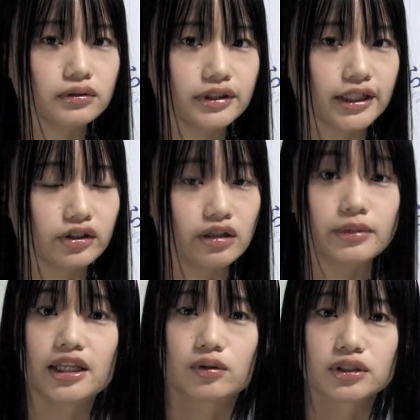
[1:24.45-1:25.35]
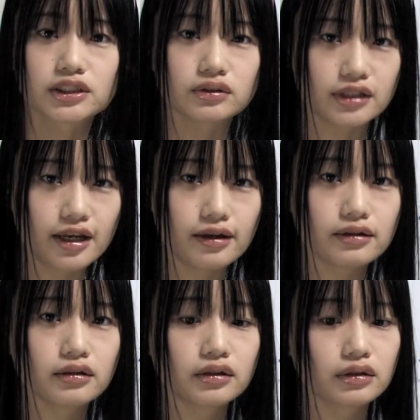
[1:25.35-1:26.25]
逆に見てほしくて
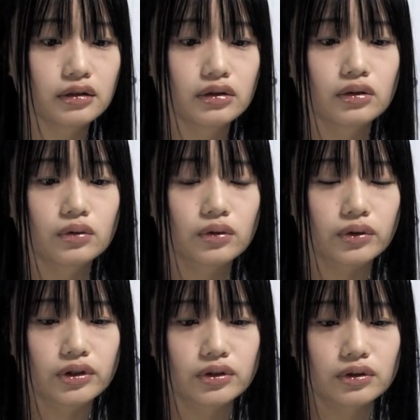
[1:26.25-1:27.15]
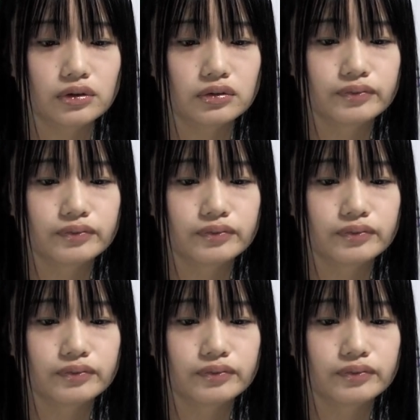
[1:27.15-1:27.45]
こういう